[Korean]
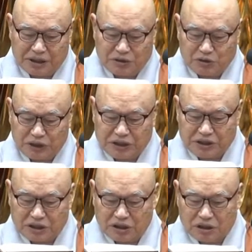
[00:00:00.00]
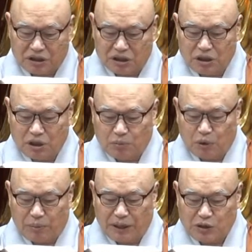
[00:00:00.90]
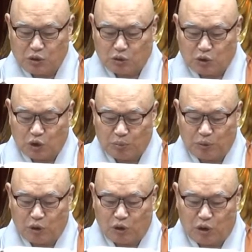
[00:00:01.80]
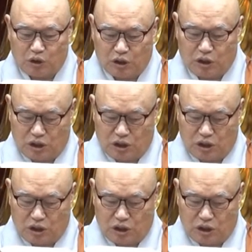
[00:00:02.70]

연주해서 보발종종 묘